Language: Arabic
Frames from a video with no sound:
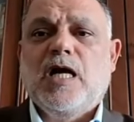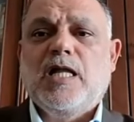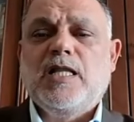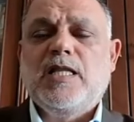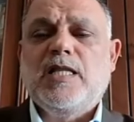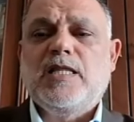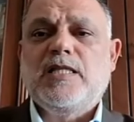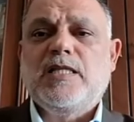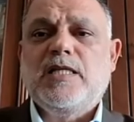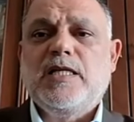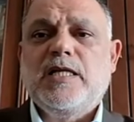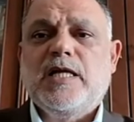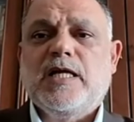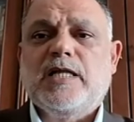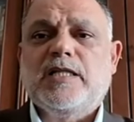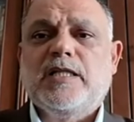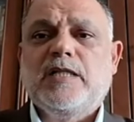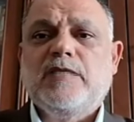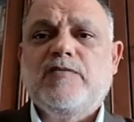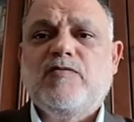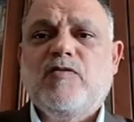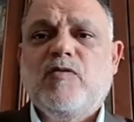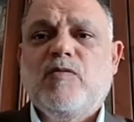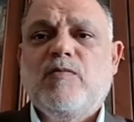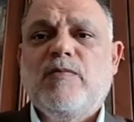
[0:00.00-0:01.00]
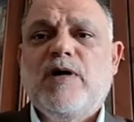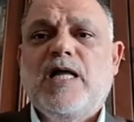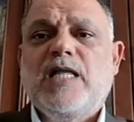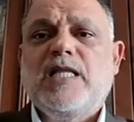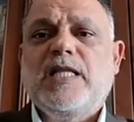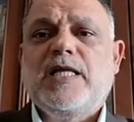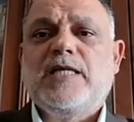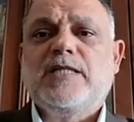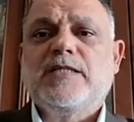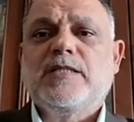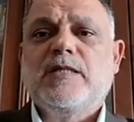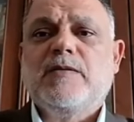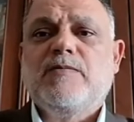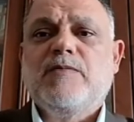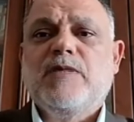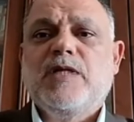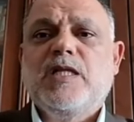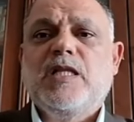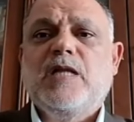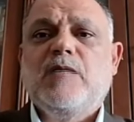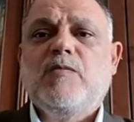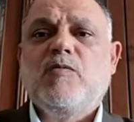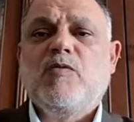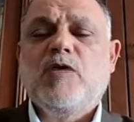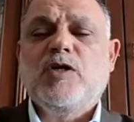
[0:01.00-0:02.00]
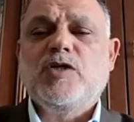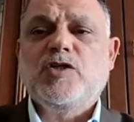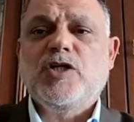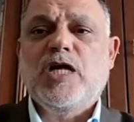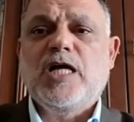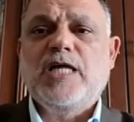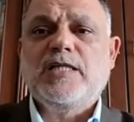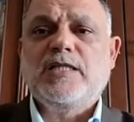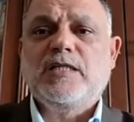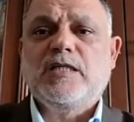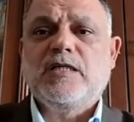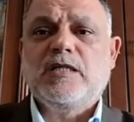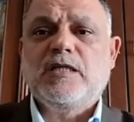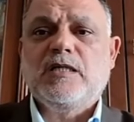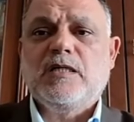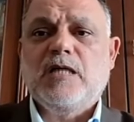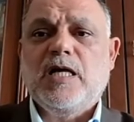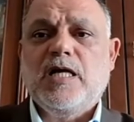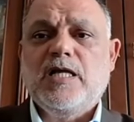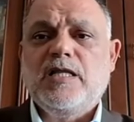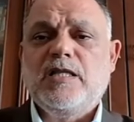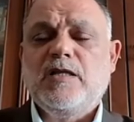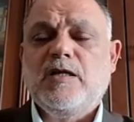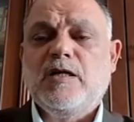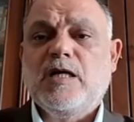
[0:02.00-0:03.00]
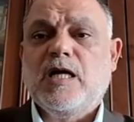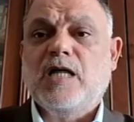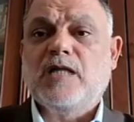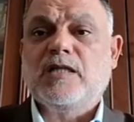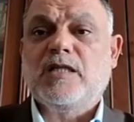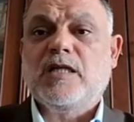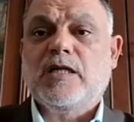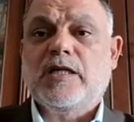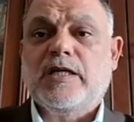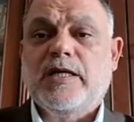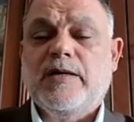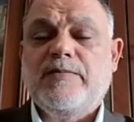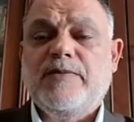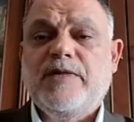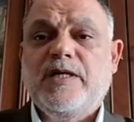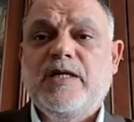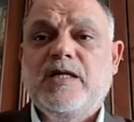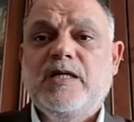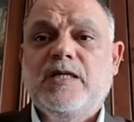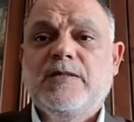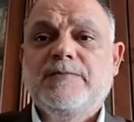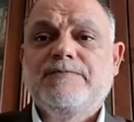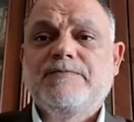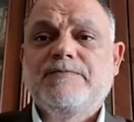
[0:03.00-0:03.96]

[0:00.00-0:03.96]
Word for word: الذين يختلفون مع الحزب الى مواجهته هذه خطر كبير